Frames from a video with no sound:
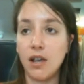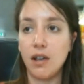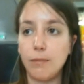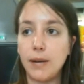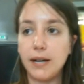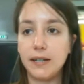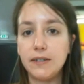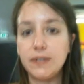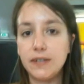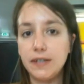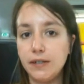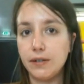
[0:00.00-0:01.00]
bah
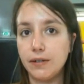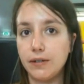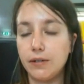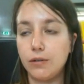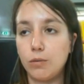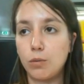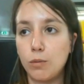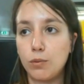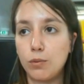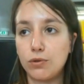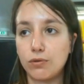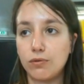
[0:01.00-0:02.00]
ici, euh, on
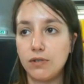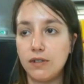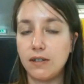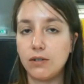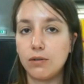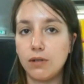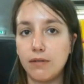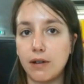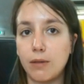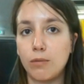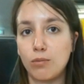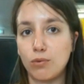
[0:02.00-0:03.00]
propose surtout des ateliers
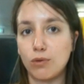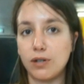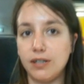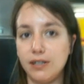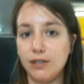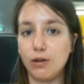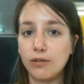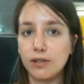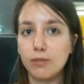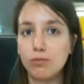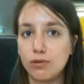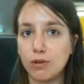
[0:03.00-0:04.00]
vraiment pour les grands
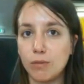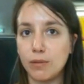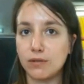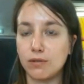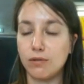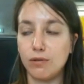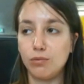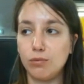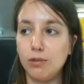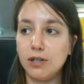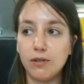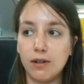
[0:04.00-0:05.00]
débutants parce que le
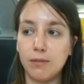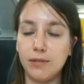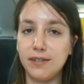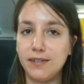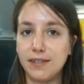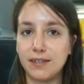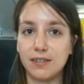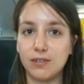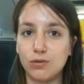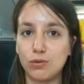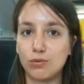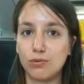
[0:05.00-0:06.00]
public de la médiathèque, c'est
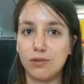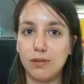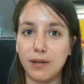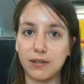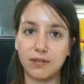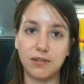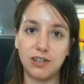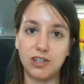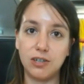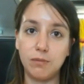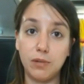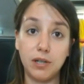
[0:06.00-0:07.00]
surtout des personnes
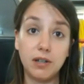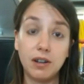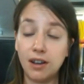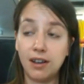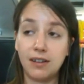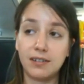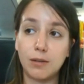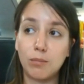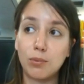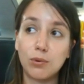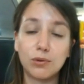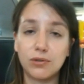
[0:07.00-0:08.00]
âgées, mais ça
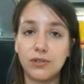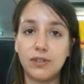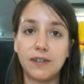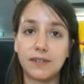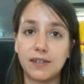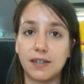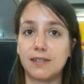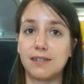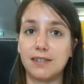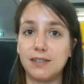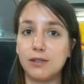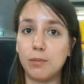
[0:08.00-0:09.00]
peut aussi
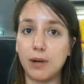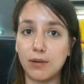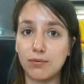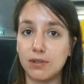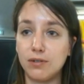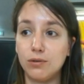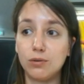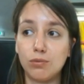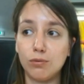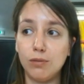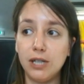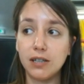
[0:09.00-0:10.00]
intéresser euh, parfois d'autres
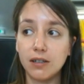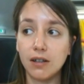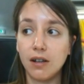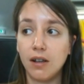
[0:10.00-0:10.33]
publics.